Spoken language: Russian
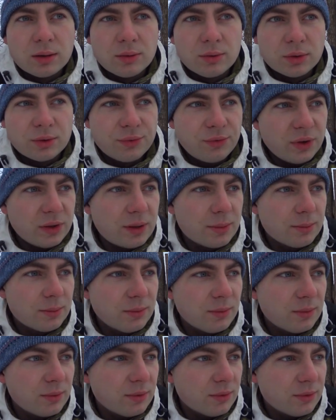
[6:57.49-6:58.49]
Вот в
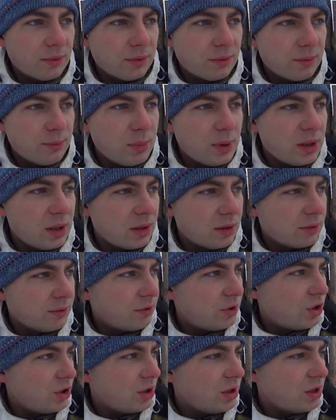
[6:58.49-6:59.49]
этом мире
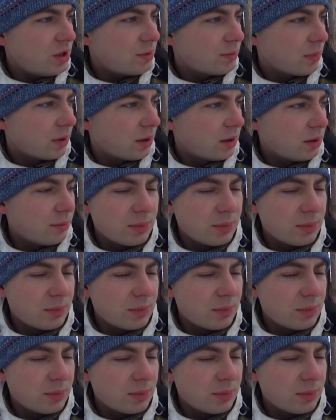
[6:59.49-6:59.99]
вещинизма